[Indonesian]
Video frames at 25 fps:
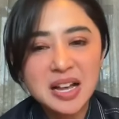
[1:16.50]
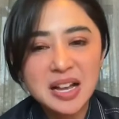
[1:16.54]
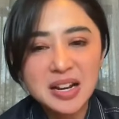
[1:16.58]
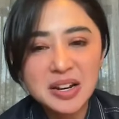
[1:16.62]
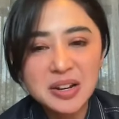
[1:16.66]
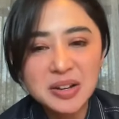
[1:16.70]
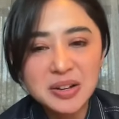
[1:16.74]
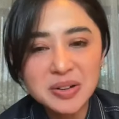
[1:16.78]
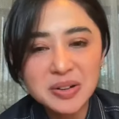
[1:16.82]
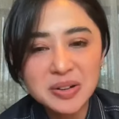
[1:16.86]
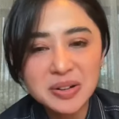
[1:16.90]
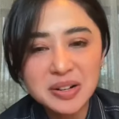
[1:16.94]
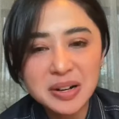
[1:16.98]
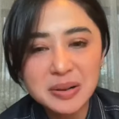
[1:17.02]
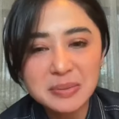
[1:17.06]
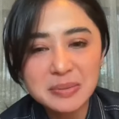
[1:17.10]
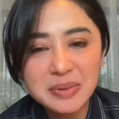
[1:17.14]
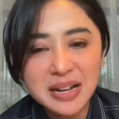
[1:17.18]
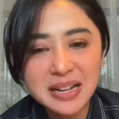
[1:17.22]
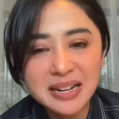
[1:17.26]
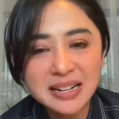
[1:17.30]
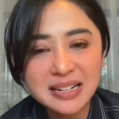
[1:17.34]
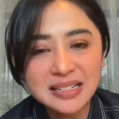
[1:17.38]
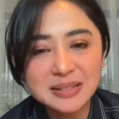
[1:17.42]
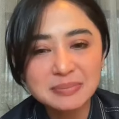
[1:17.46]
Halo,
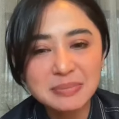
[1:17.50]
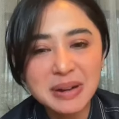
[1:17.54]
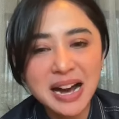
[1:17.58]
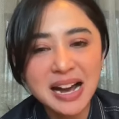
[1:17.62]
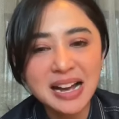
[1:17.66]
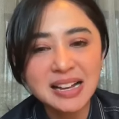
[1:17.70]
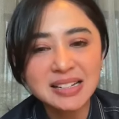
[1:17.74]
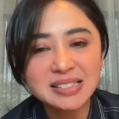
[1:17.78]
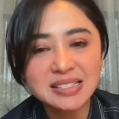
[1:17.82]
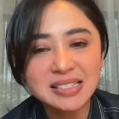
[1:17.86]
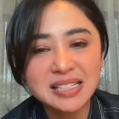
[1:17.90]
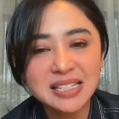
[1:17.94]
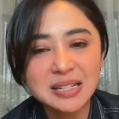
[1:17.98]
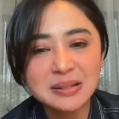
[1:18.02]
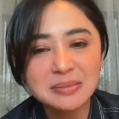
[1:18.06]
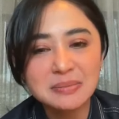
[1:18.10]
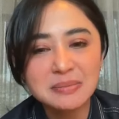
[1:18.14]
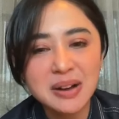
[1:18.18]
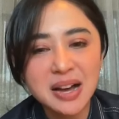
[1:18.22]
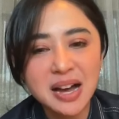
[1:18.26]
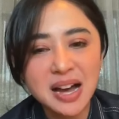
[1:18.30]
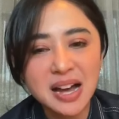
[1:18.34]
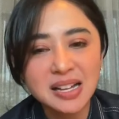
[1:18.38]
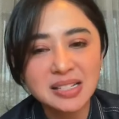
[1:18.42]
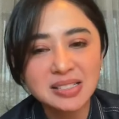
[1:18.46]
kemarin makasih
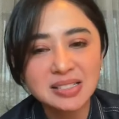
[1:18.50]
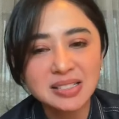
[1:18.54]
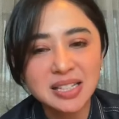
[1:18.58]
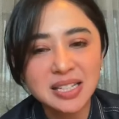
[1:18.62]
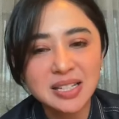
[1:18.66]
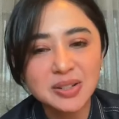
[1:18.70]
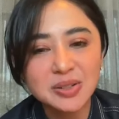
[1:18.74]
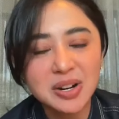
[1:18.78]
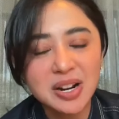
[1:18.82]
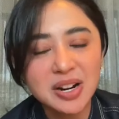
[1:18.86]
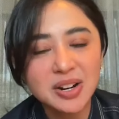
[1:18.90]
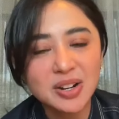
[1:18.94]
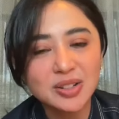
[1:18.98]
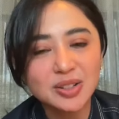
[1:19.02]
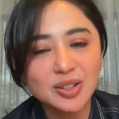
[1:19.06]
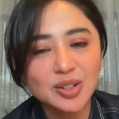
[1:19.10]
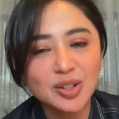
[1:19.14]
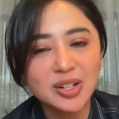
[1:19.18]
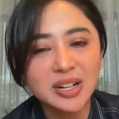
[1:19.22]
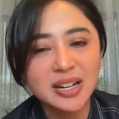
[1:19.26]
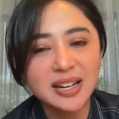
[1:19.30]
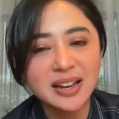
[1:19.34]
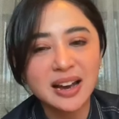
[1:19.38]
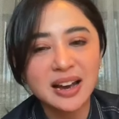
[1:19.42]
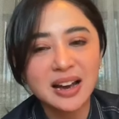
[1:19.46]
Mbak Asti udah
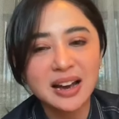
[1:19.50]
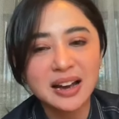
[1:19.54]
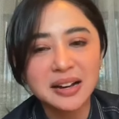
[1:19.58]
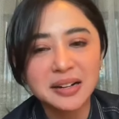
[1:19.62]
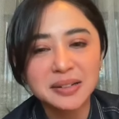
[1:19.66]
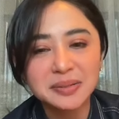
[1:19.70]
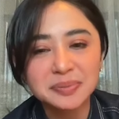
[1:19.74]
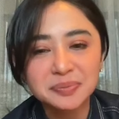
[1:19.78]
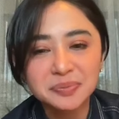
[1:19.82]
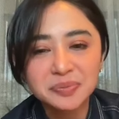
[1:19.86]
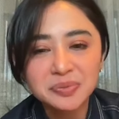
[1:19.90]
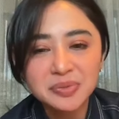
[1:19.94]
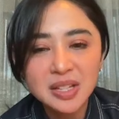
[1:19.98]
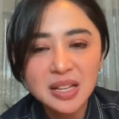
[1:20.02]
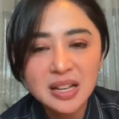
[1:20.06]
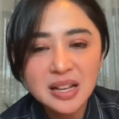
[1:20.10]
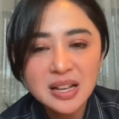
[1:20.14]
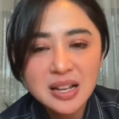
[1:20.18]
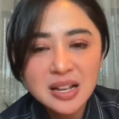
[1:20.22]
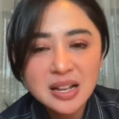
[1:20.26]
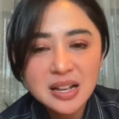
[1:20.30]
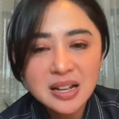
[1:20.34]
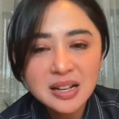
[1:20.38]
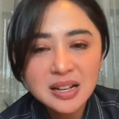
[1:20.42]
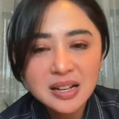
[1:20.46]
nonton dia.
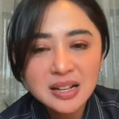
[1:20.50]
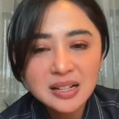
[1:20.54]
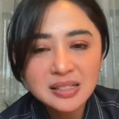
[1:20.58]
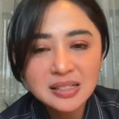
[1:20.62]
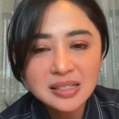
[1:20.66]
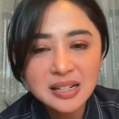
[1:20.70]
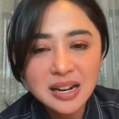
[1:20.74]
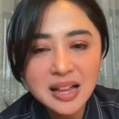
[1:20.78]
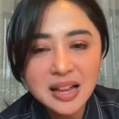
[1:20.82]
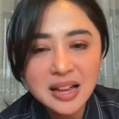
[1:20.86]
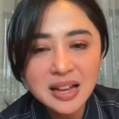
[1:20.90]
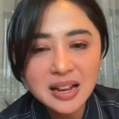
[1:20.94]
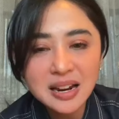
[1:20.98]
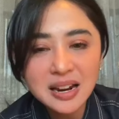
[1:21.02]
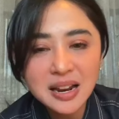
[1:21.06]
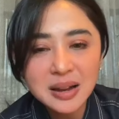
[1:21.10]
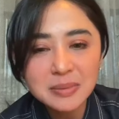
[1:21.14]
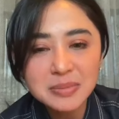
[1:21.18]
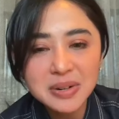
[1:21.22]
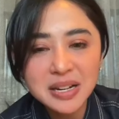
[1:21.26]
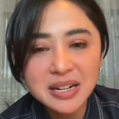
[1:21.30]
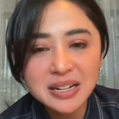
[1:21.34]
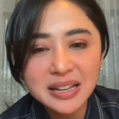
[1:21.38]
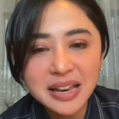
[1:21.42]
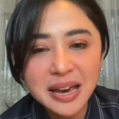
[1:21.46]

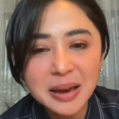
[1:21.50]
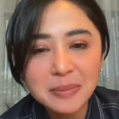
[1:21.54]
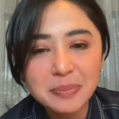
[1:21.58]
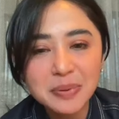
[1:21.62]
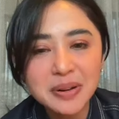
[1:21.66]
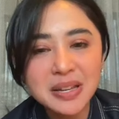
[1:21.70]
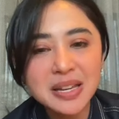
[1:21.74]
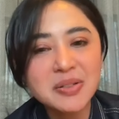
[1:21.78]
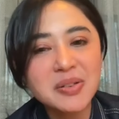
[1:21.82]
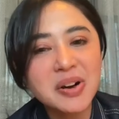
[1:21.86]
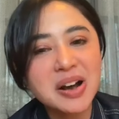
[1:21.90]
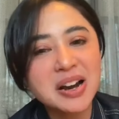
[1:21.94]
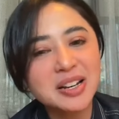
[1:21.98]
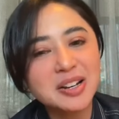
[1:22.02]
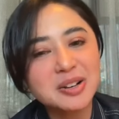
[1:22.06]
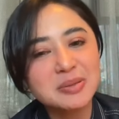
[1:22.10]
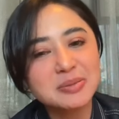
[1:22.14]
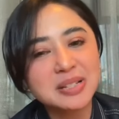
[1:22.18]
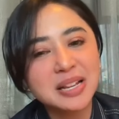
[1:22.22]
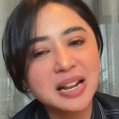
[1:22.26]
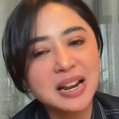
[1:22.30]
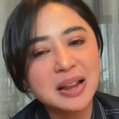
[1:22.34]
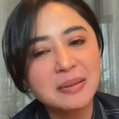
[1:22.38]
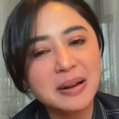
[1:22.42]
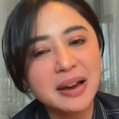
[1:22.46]
Selamat dari Kepi.
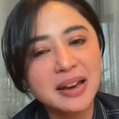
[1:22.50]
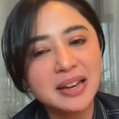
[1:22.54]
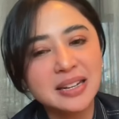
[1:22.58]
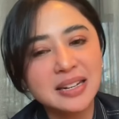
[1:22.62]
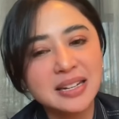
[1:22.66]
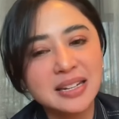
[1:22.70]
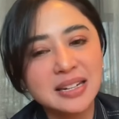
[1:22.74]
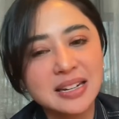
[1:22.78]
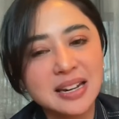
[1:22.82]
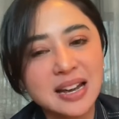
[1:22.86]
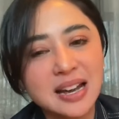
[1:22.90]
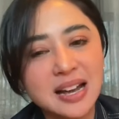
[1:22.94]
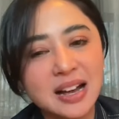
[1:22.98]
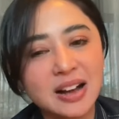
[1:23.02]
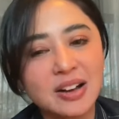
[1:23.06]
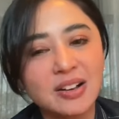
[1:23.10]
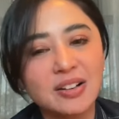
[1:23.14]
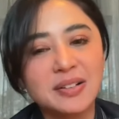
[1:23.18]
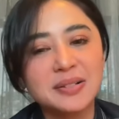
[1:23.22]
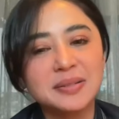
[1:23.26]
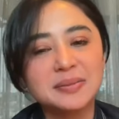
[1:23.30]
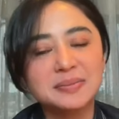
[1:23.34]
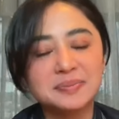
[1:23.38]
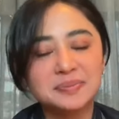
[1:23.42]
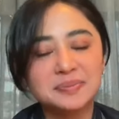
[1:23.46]
Waalaikumsalam Hai Nina.